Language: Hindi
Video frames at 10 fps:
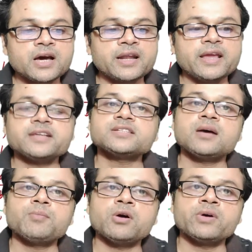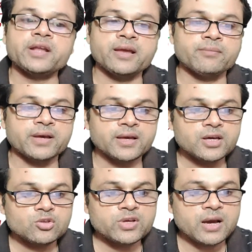और एक्स का पावर एम है
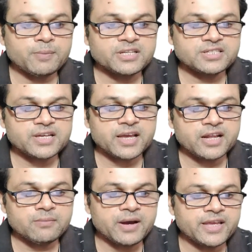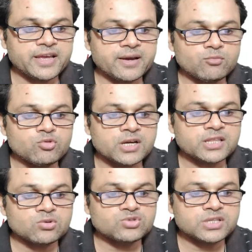तो यहां पर जैसे एन बाई एम हुआ
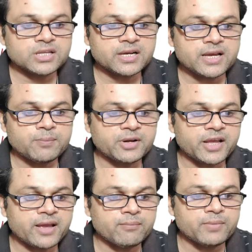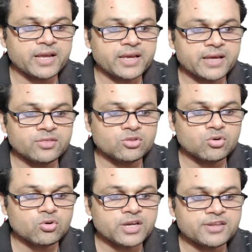था उसी तरह यहां पर एम बाई एन
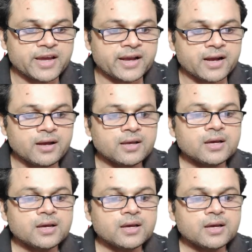तो हो ही जाएगा